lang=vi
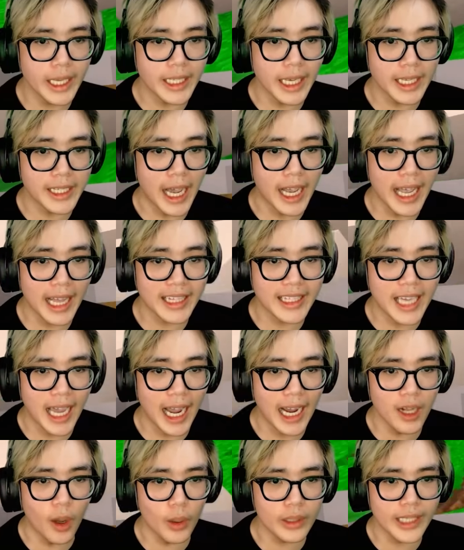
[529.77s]
chơi chơi chơi anh
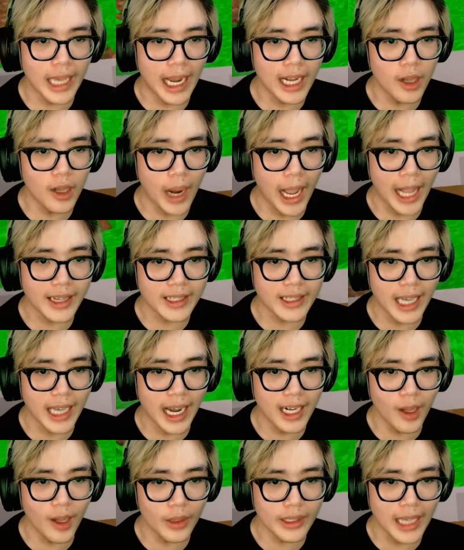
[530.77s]
chơi luôn chơi luôn anh
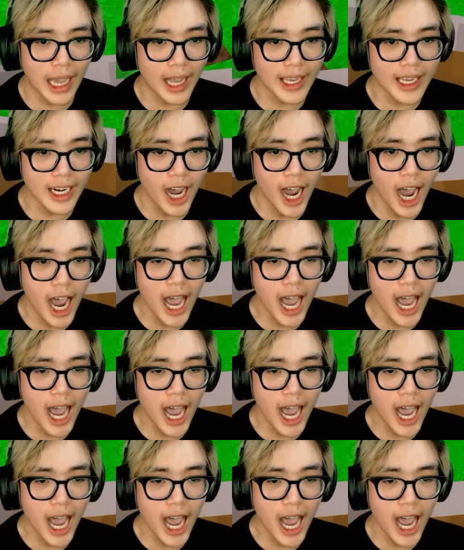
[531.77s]
chơi luôn chờ gì nữa